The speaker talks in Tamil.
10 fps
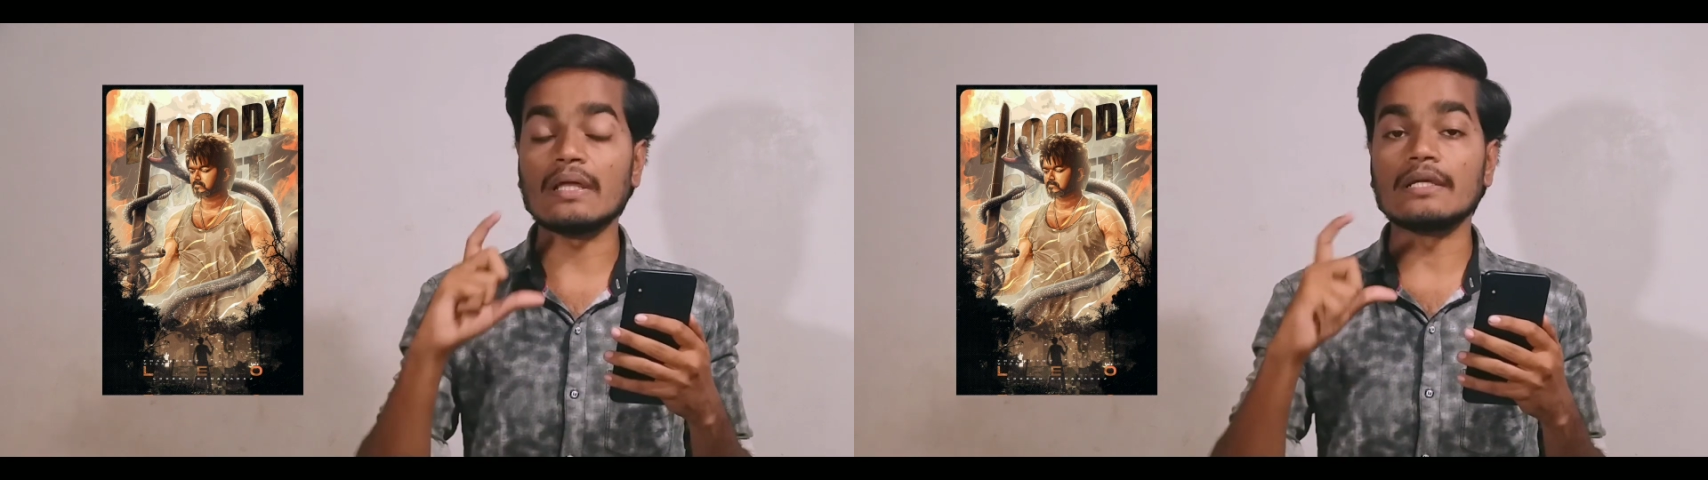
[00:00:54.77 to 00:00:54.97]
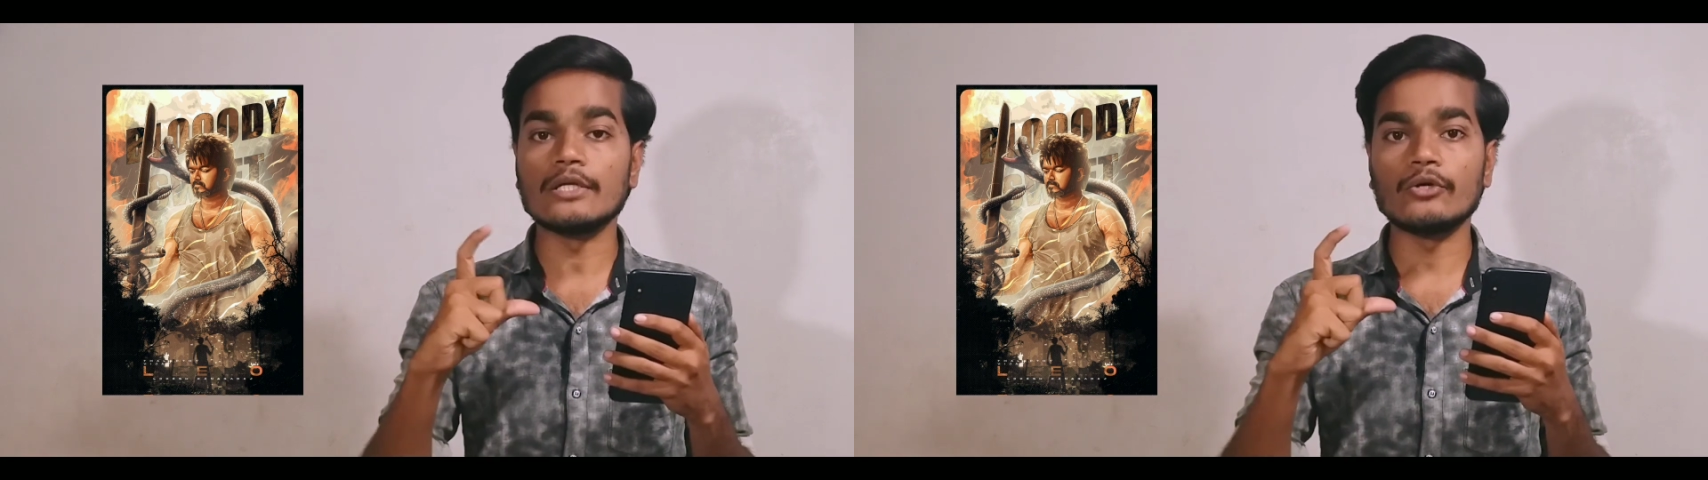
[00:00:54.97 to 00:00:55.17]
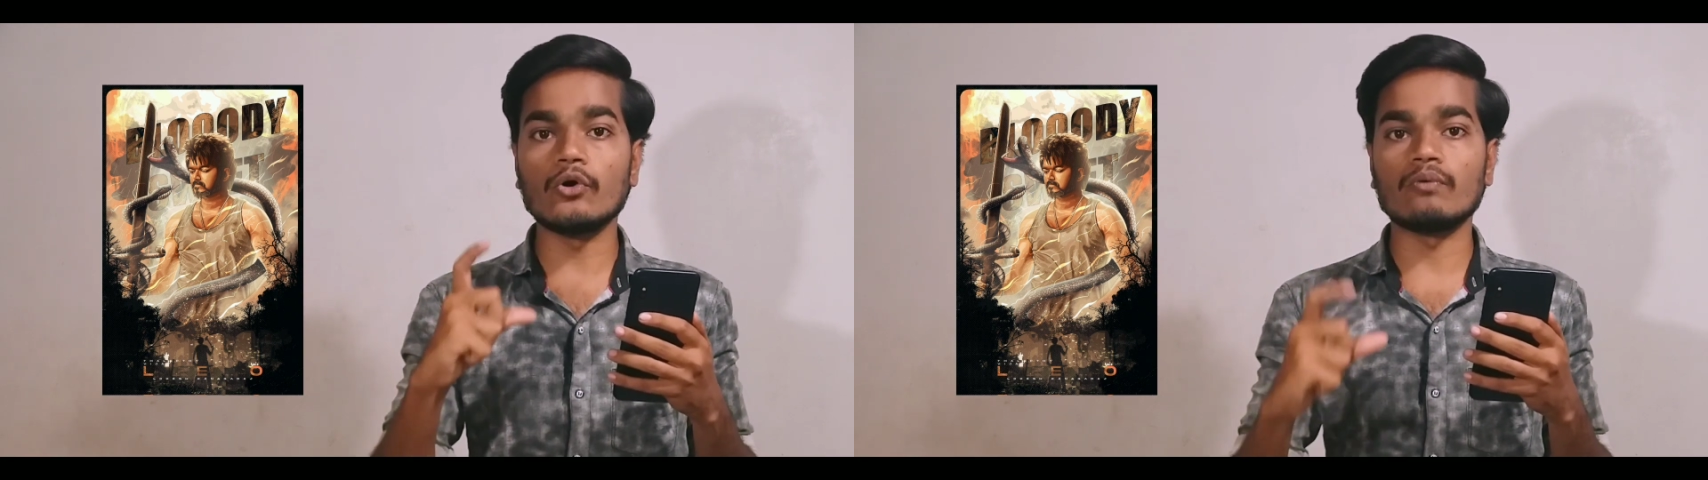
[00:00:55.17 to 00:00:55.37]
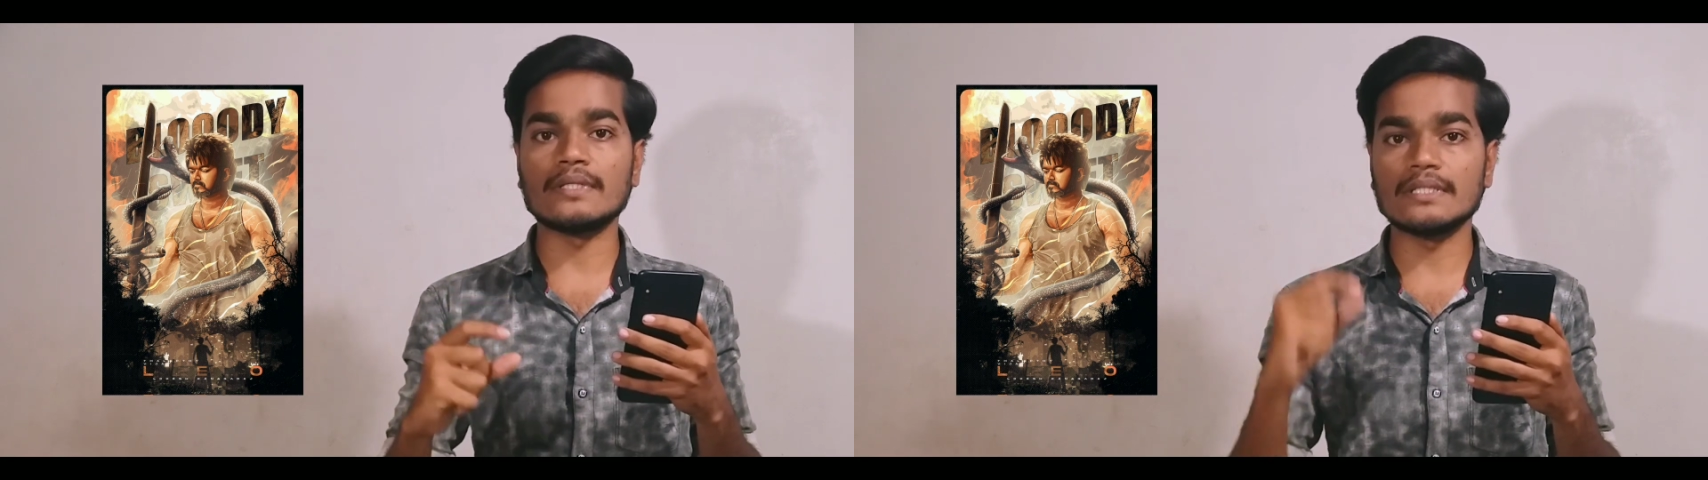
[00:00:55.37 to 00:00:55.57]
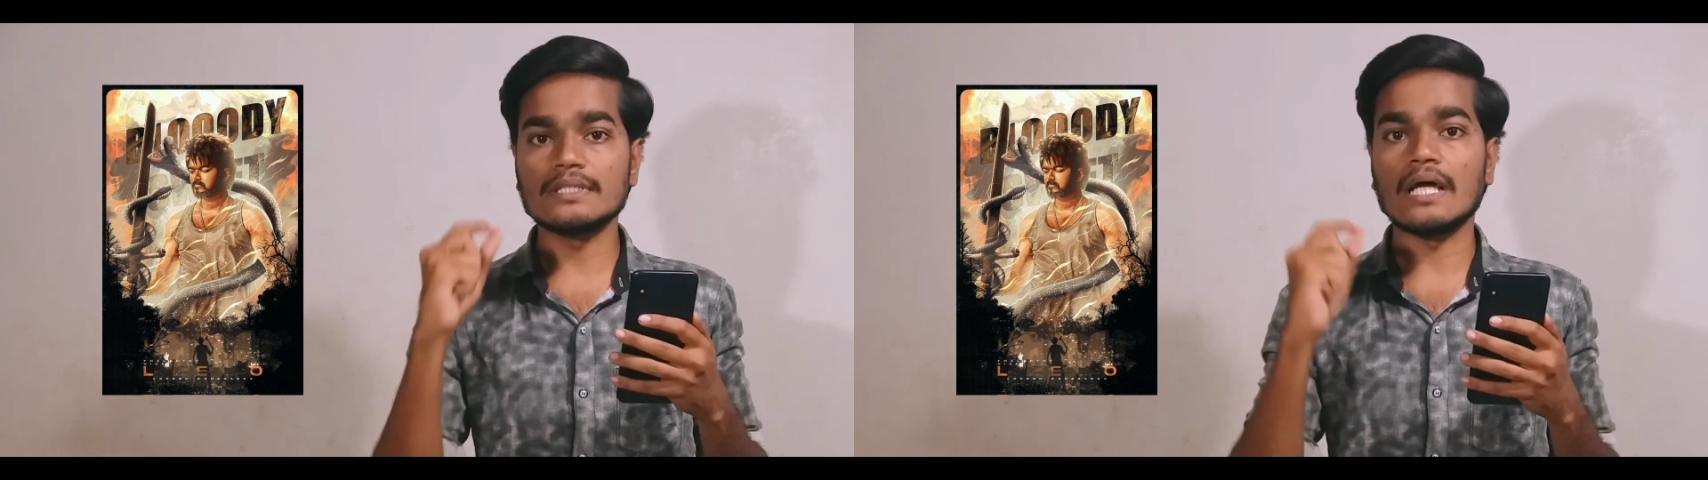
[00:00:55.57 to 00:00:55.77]
லியோ
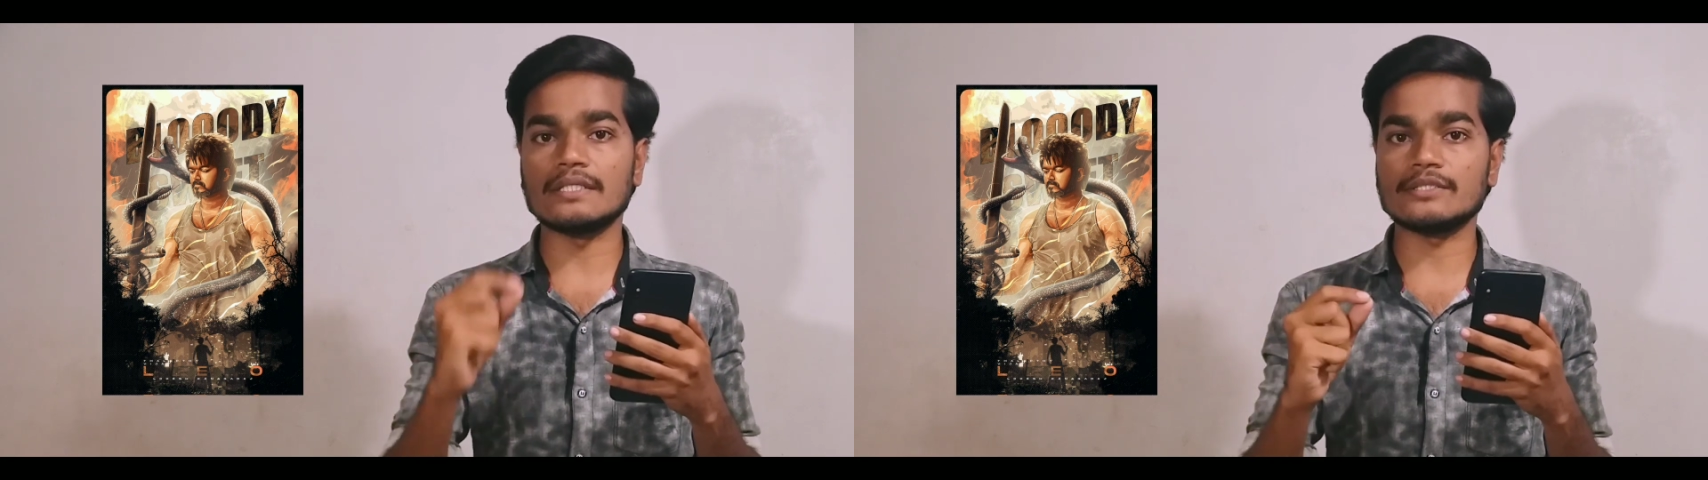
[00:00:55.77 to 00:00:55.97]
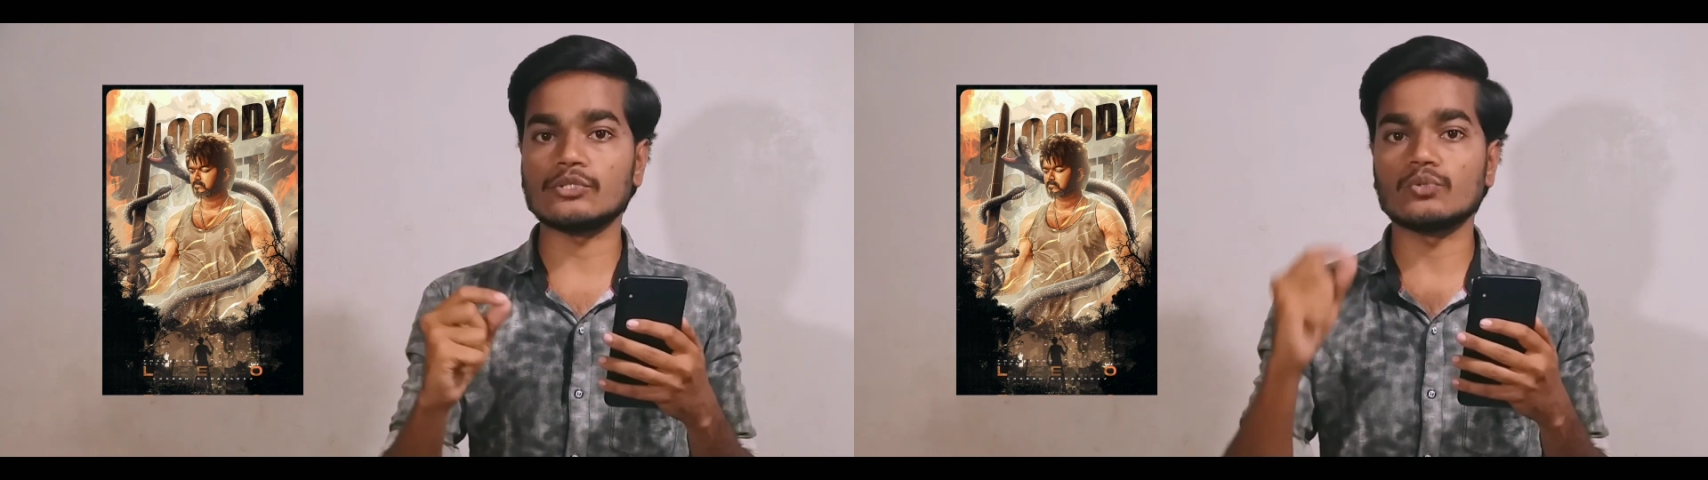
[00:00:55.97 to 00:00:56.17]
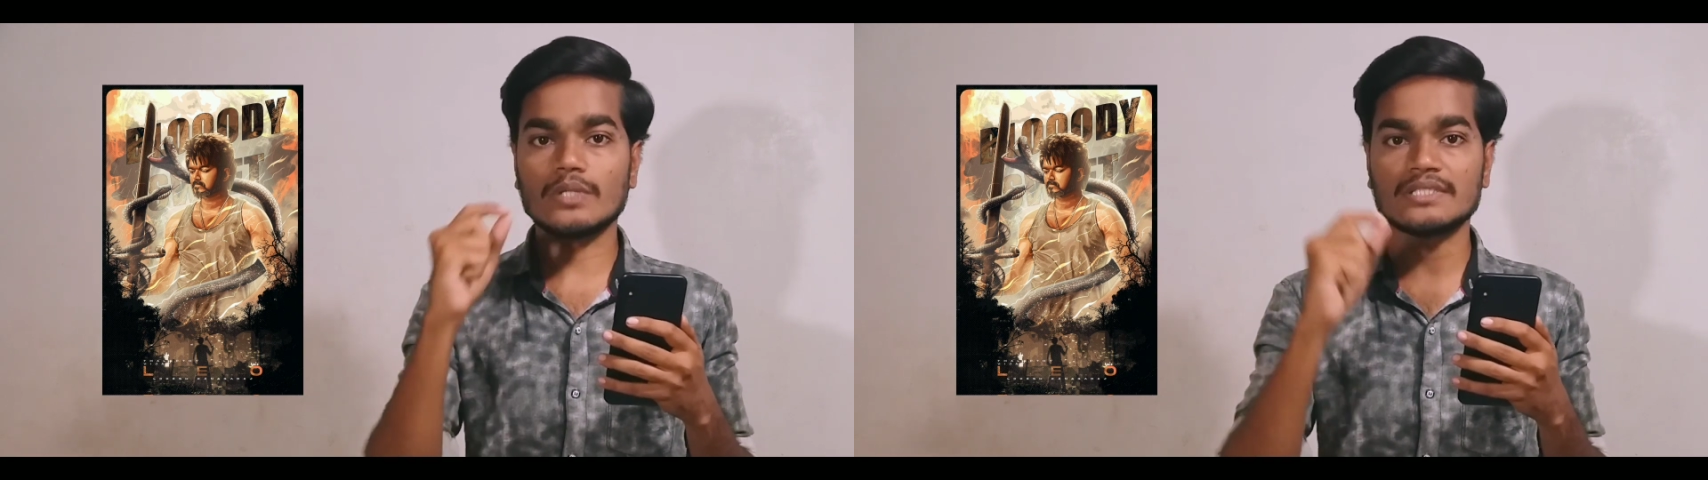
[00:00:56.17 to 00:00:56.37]
வந்து எல்சியூவாக